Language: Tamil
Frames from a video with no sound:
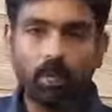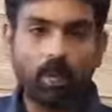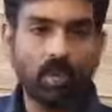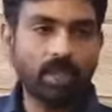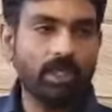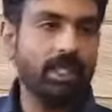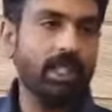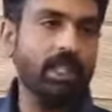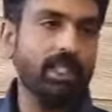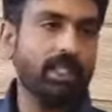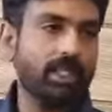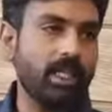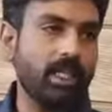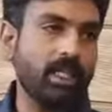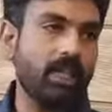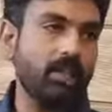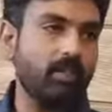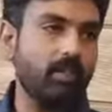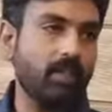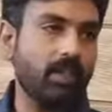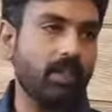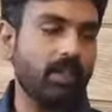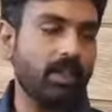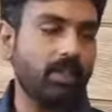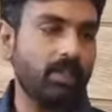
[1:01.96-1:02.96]
மோசடி
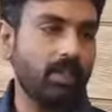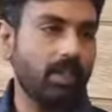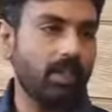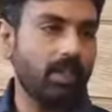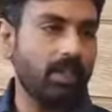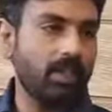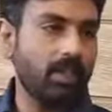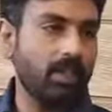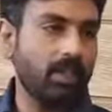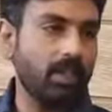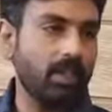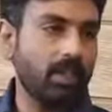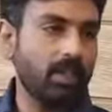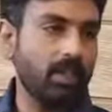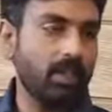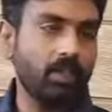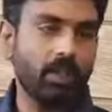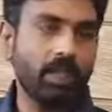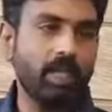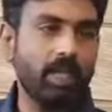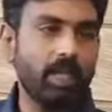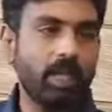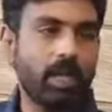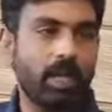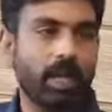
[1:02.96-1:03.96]
செய்யக்கூடிய ஒரு
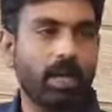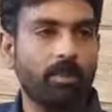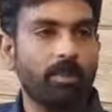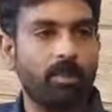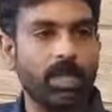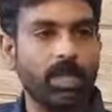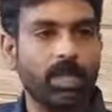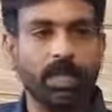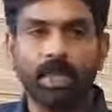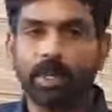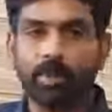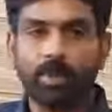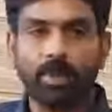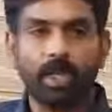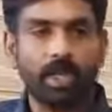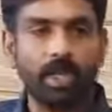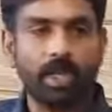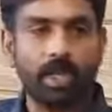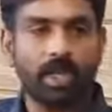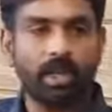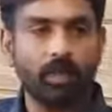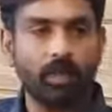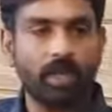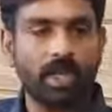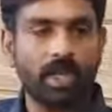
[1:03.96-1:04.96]
தொழில் அப்படிங்கிற
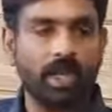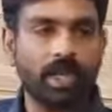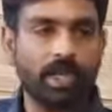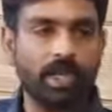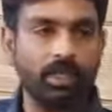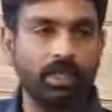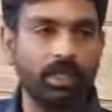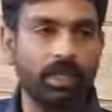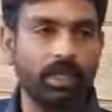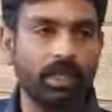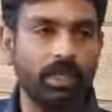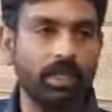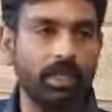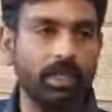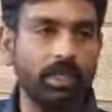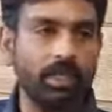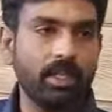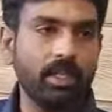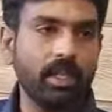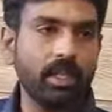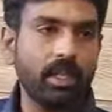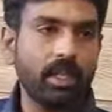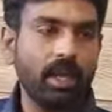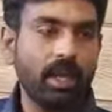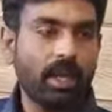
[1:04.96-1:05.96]
மாதிரியான ஒரு கருத்து இருக்குது
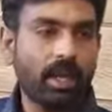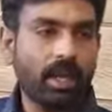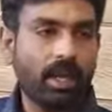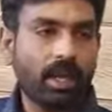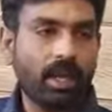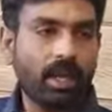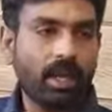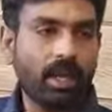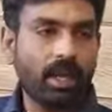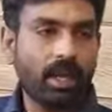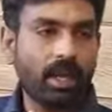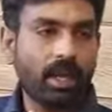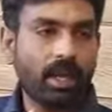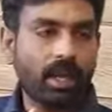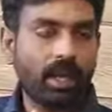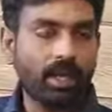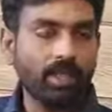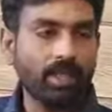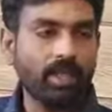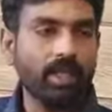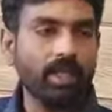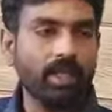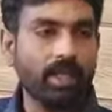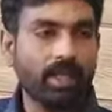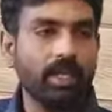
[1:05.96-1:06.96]

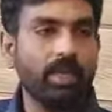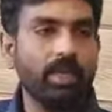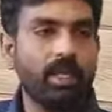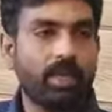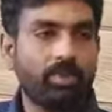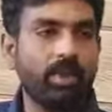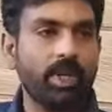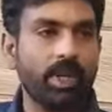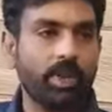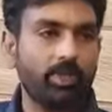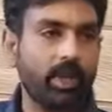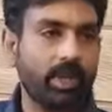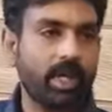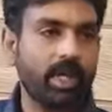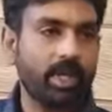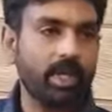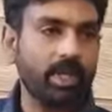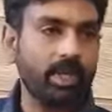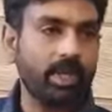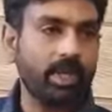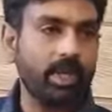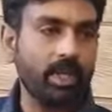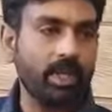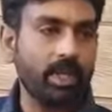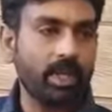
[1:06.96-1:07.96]
அதை நீங்கள் எப்படி
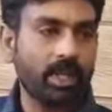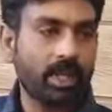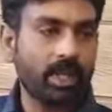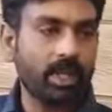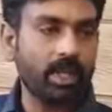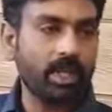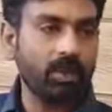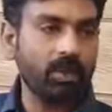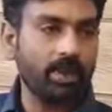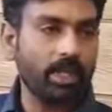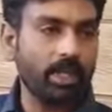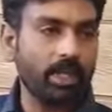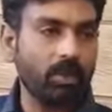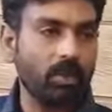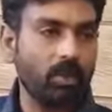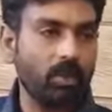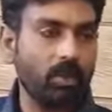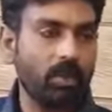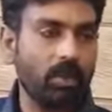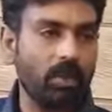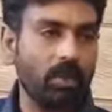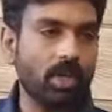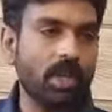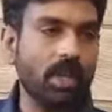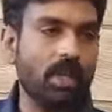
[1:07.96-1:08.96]
பார்க்குறீங்க அதை பற்றி
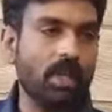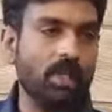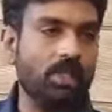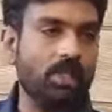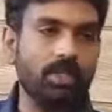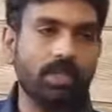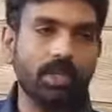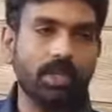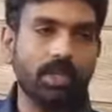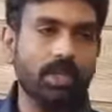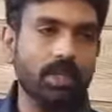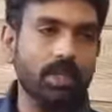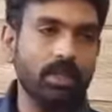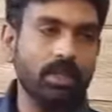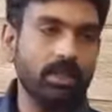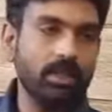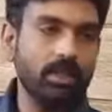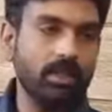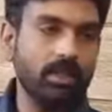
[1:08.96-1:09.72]
உங்களோட கருத்து என்ன